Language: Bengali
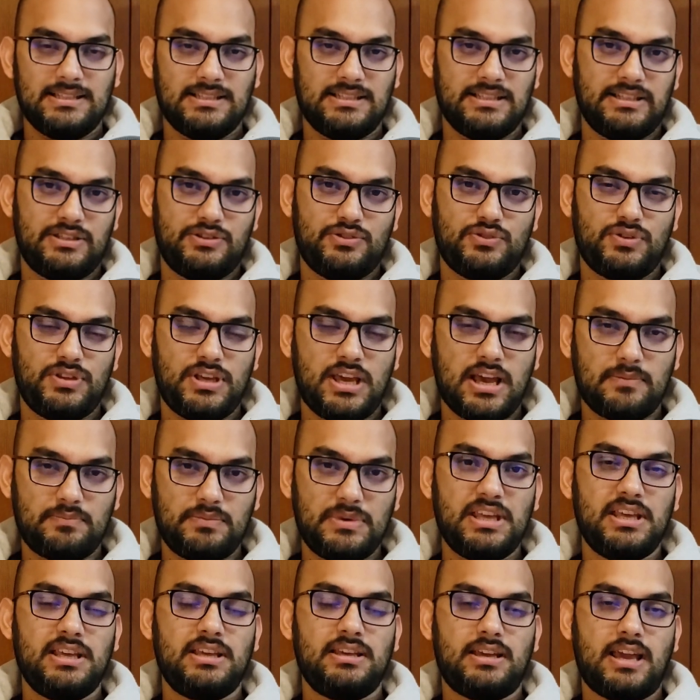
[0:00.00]
যে যদি
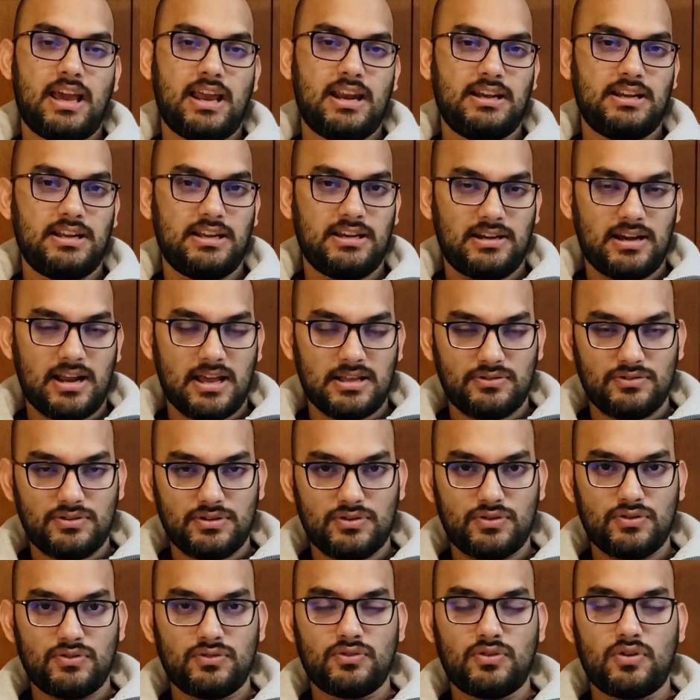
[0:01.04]
আপনি ক্যানাডার
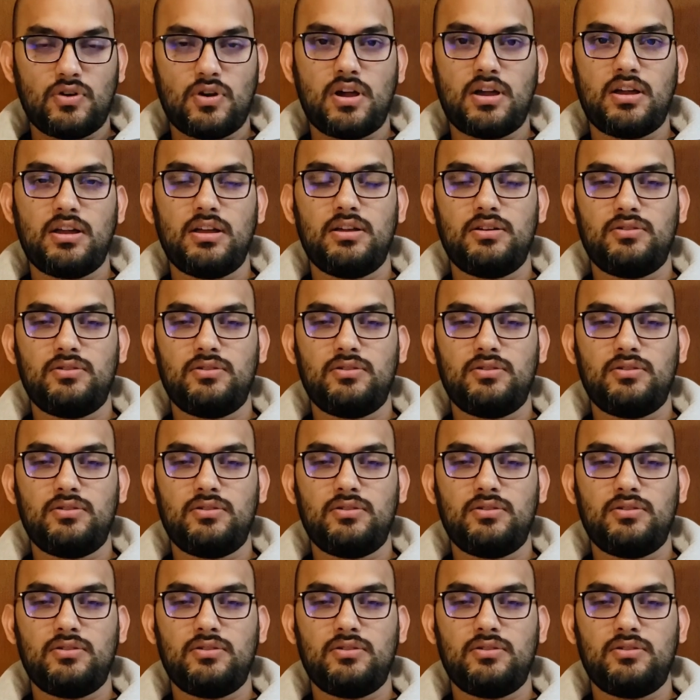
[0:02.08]
গ্র্যাজুয়েশনটা